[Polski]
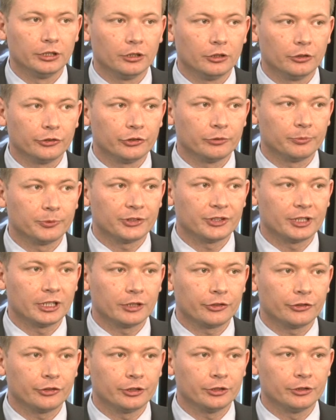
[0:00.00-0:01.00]
Osób
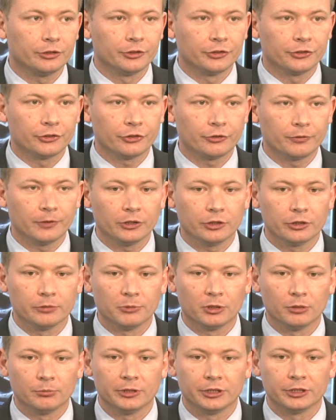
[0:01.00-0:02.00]
Starszych i to jest świetny
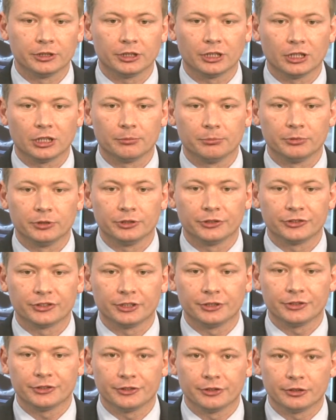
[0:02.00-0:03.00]
moment, aby
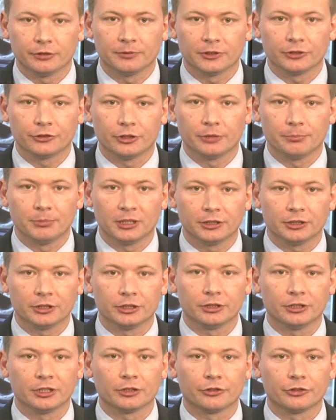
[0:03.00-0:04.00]
zainicjować
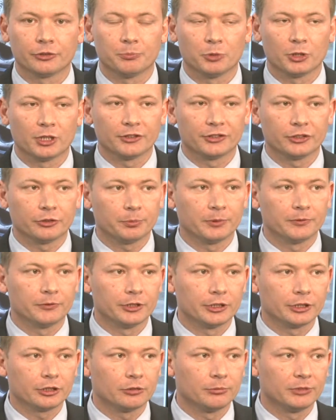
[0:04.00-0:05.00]
debatę i także pokazać
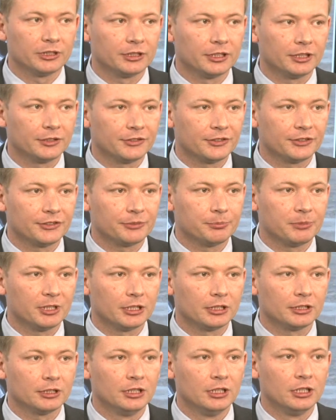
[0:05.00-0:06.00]
pewne rekomendacje
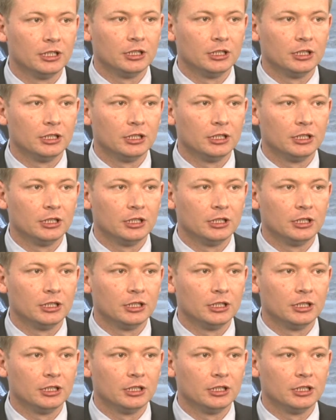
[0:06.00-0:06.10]
zmian